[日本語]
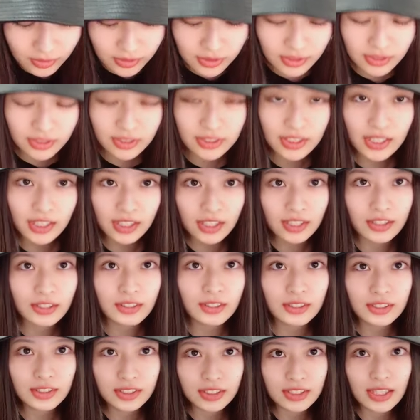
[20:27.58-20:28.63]
につながっと
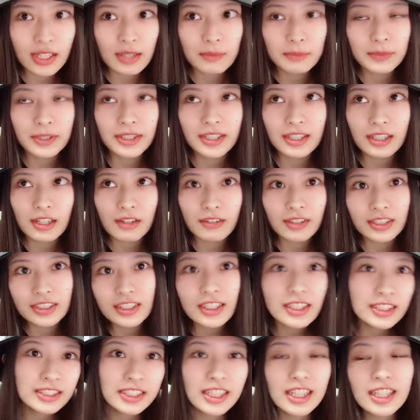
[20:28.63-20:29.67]
るさ、みんながわちゃ
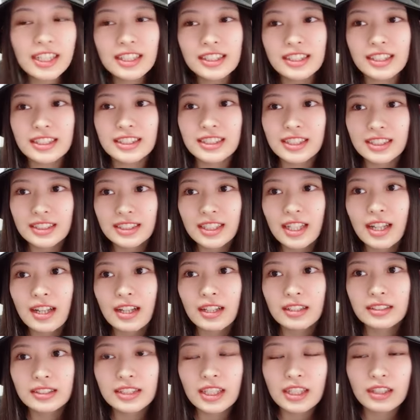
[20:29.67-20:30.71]
わちゃってしてさ、
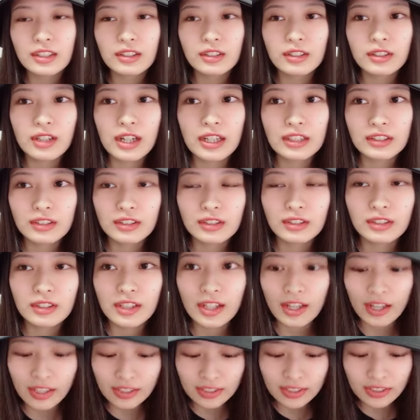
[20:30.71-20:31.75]
最後あのほ
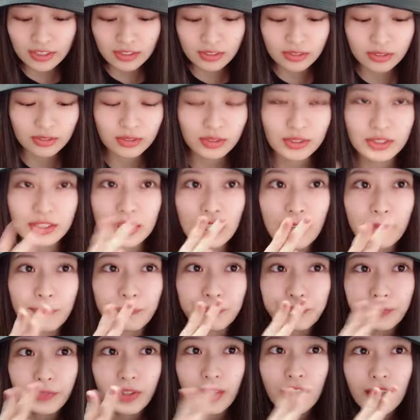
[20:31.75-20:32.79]
らあきくんのさ、
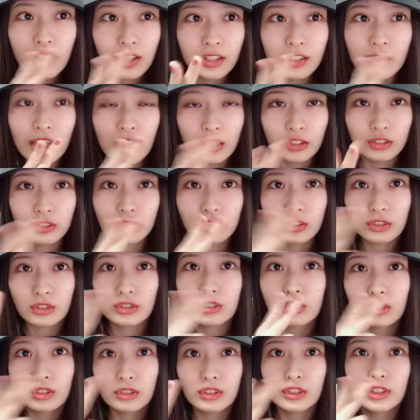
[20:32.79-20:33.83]
あの
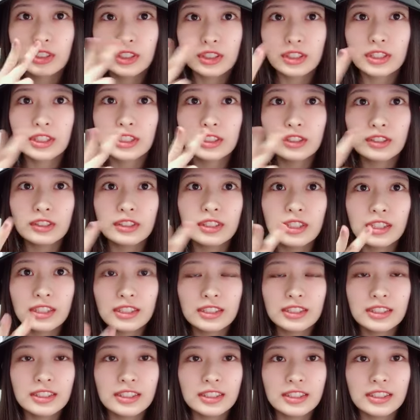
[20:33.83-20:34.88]
この喫煙
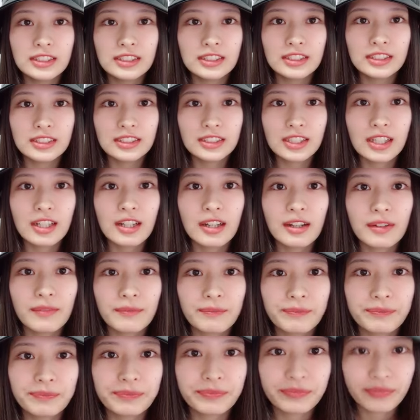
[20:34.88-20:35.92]
シーンにさ、
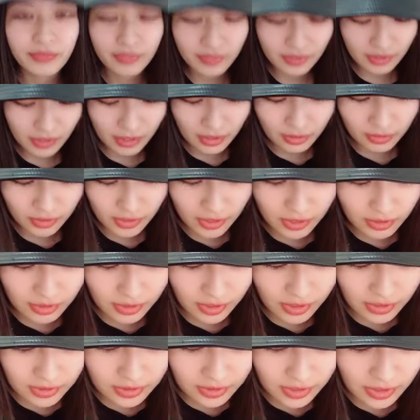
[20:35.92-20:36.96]
あのやる
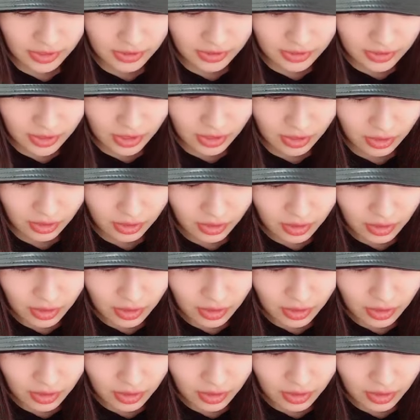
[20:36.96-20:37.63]
やつあるじゃん、